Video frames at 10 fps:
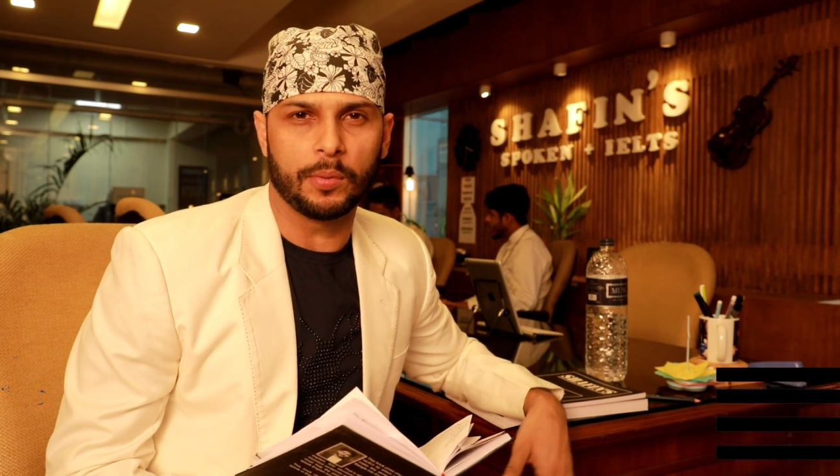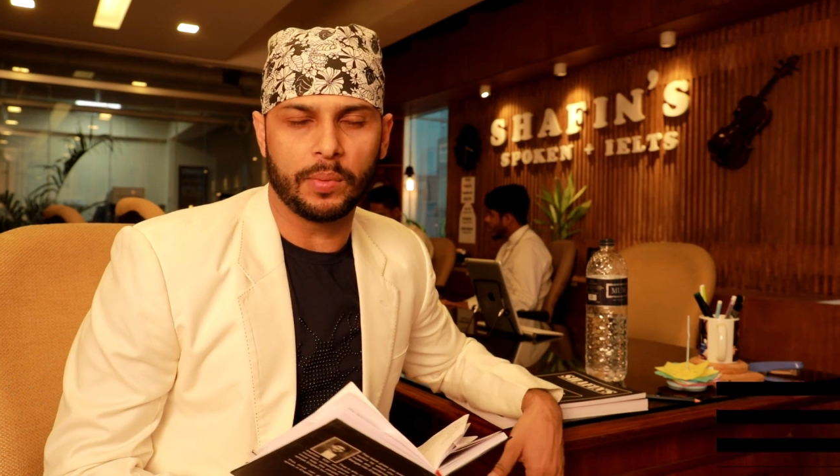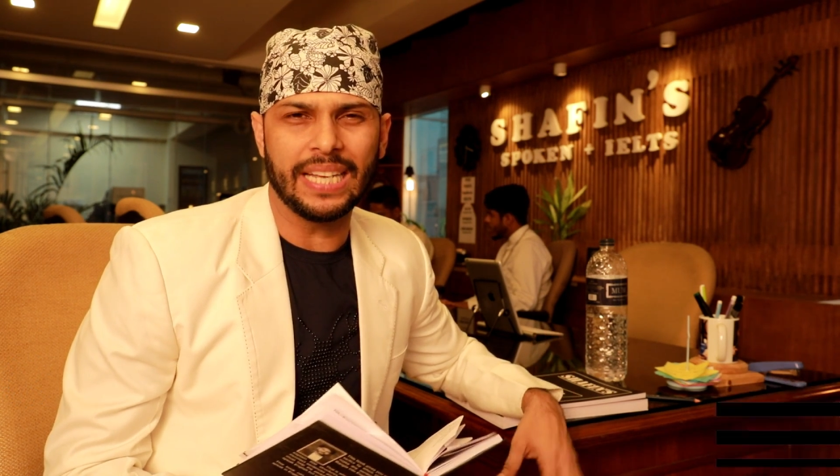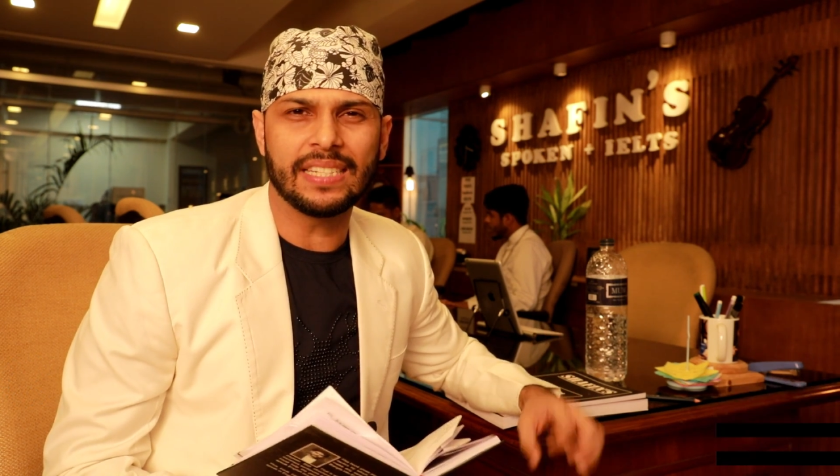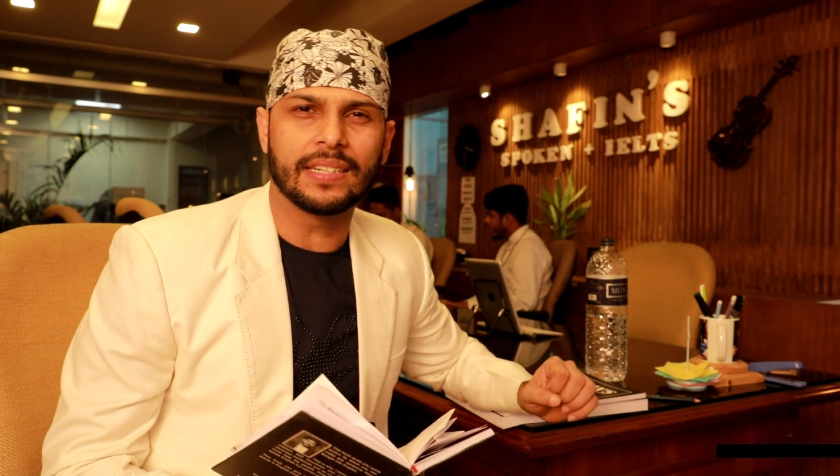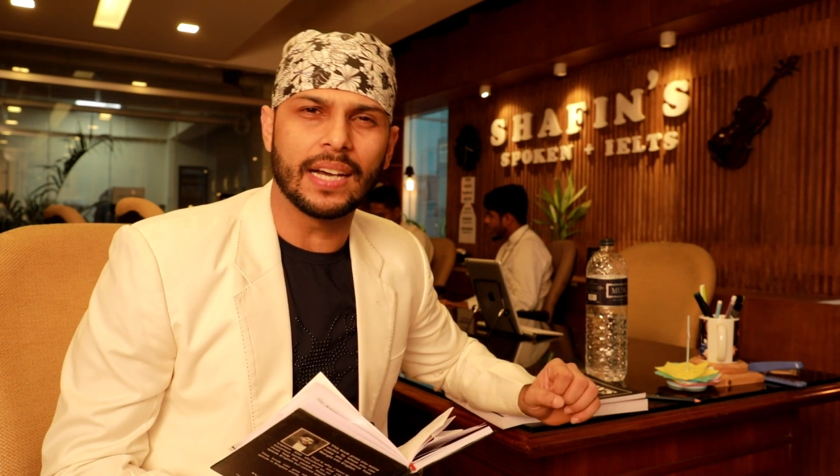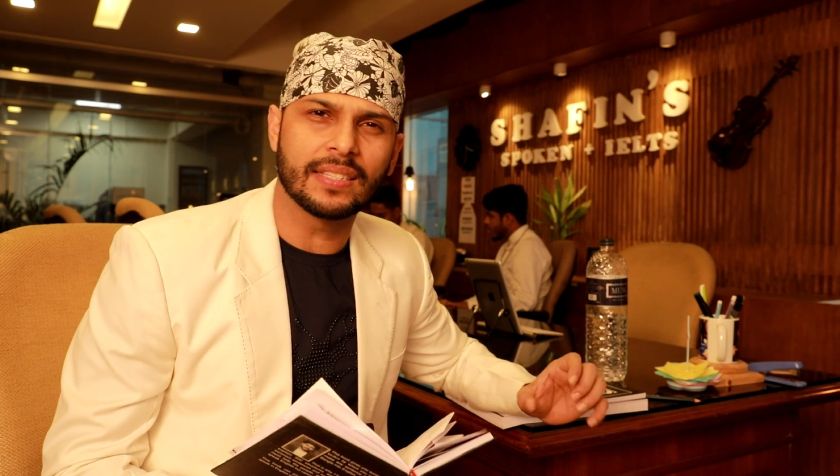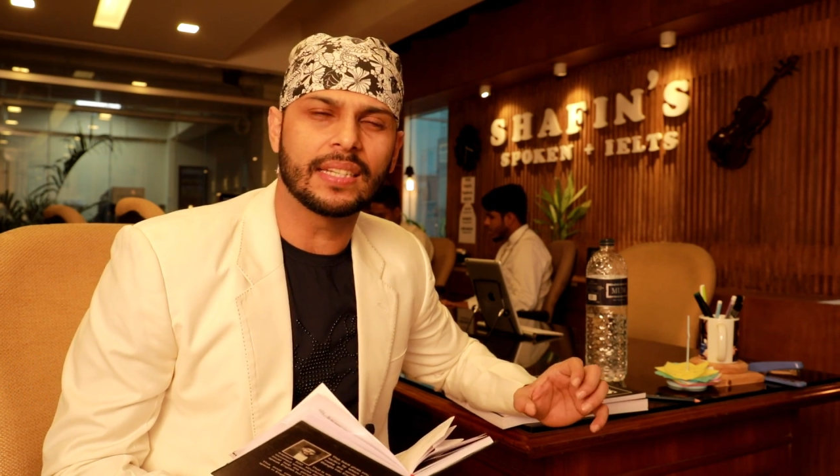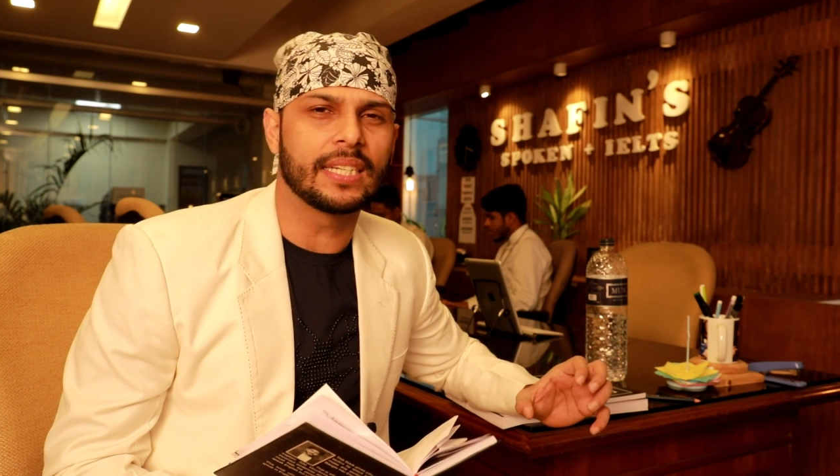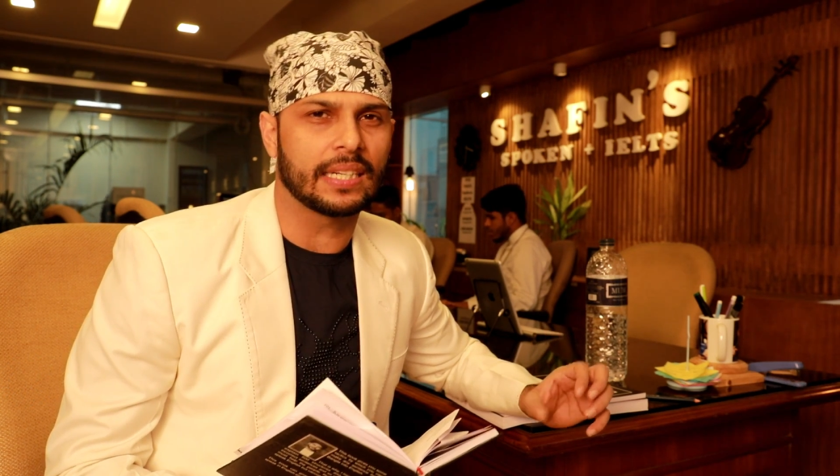বলবো এই যে
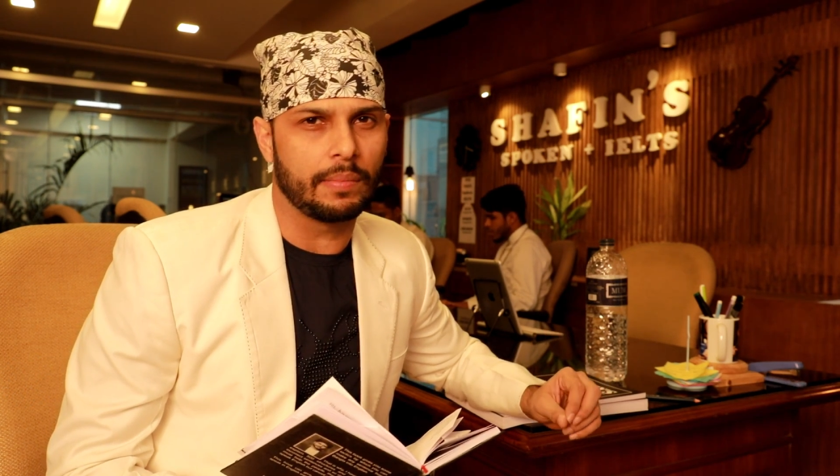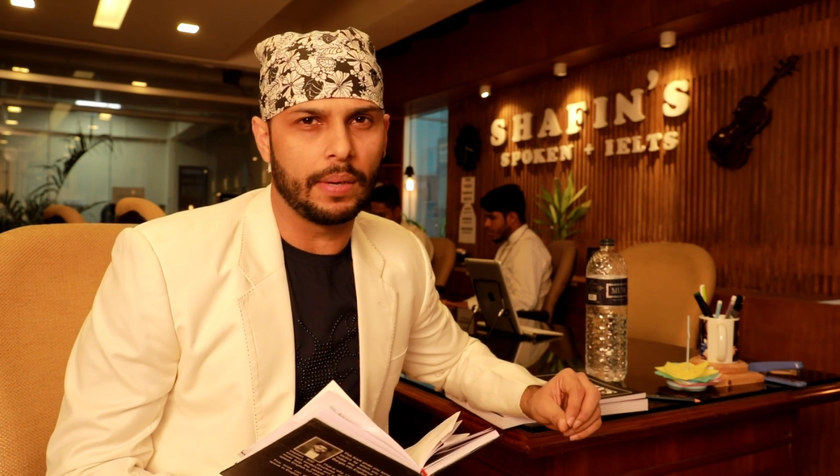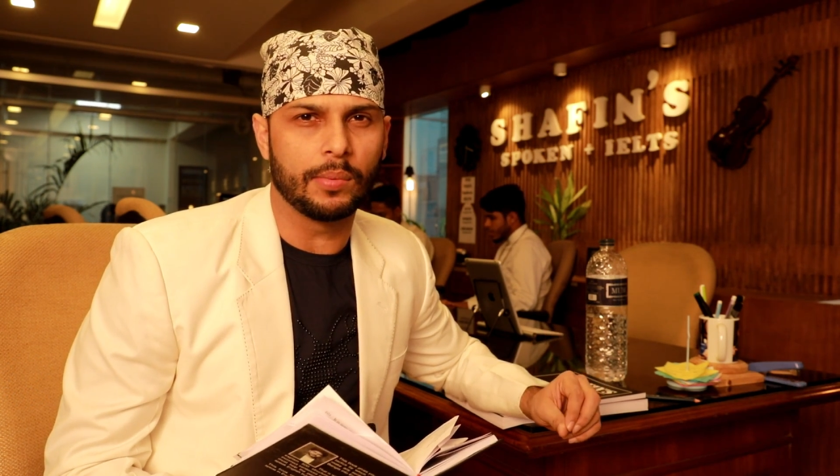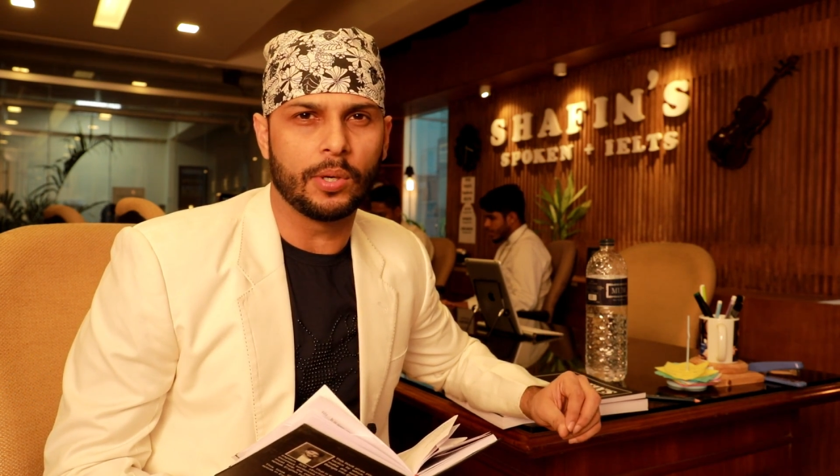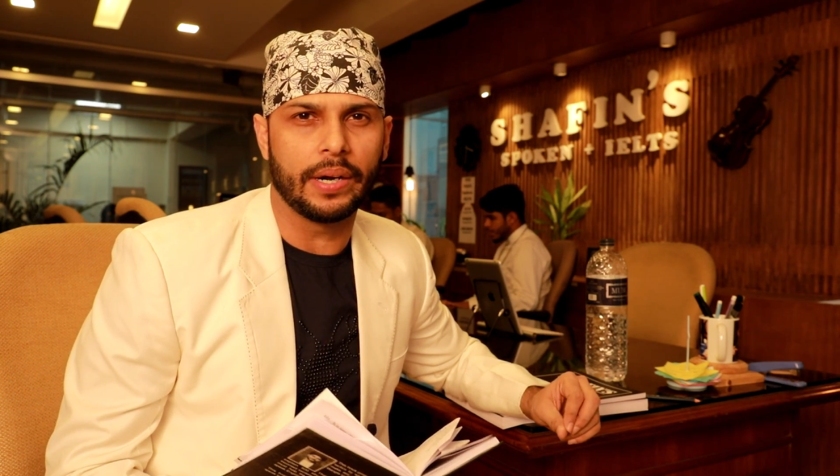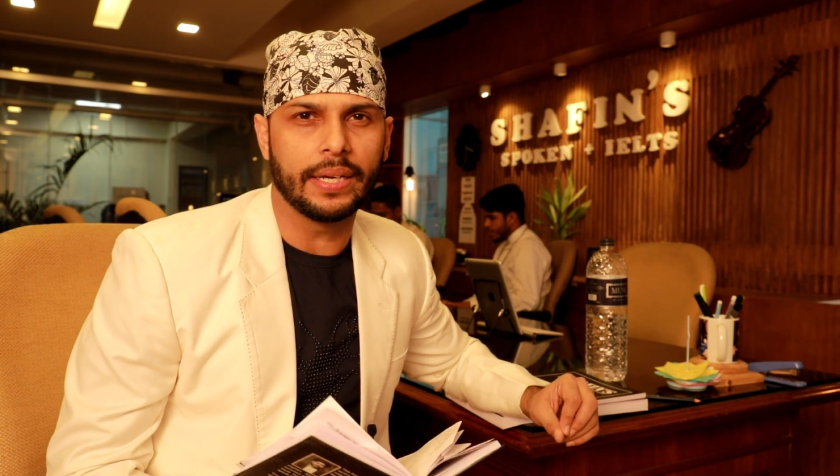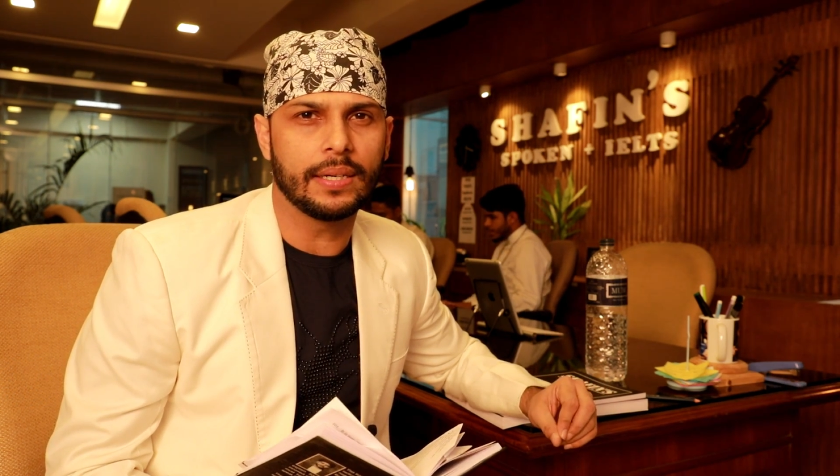ডাজের যে একটা ব্যবহার